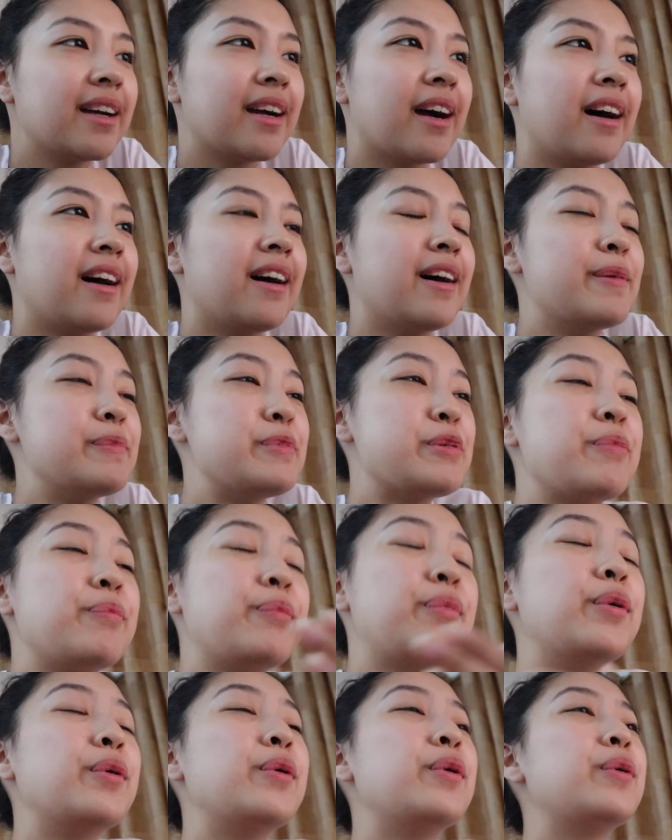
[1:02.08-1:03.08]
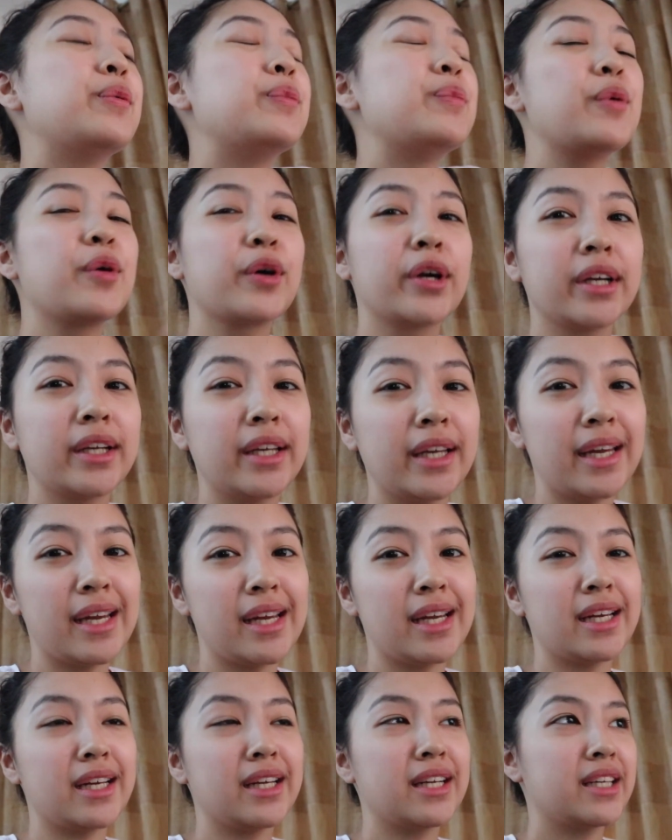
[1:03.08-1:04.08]
Um, yung buong
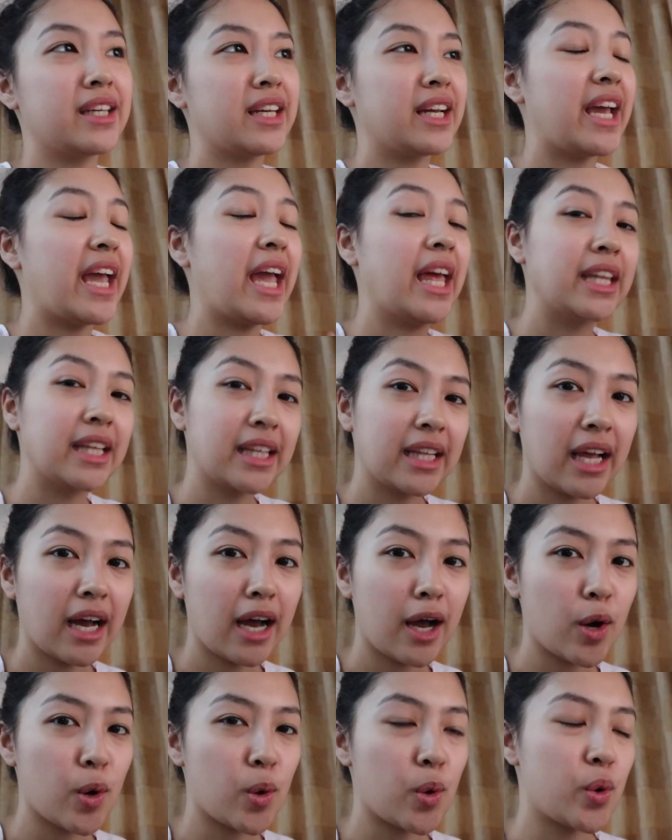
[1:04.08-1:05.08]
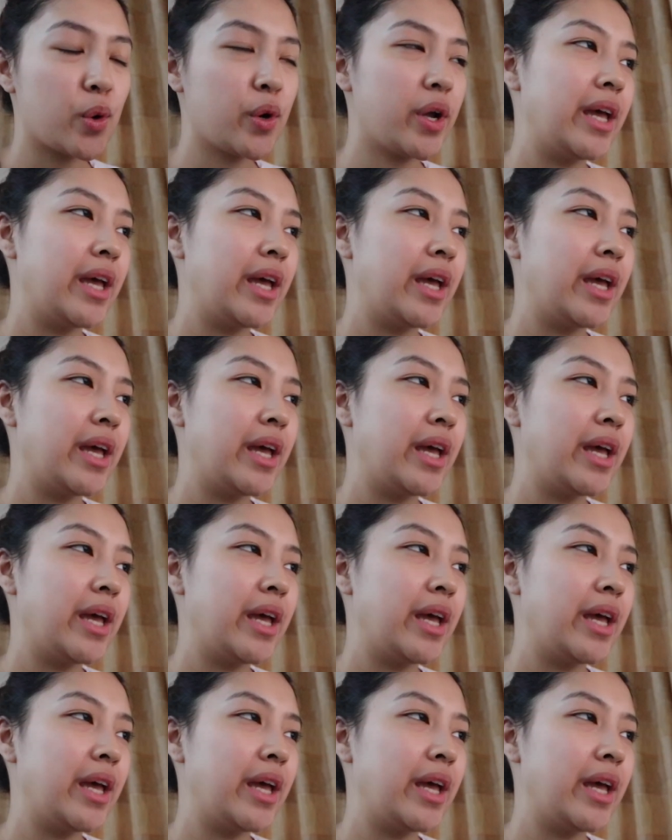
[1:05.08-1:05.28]
morning, nag-edit lang ako.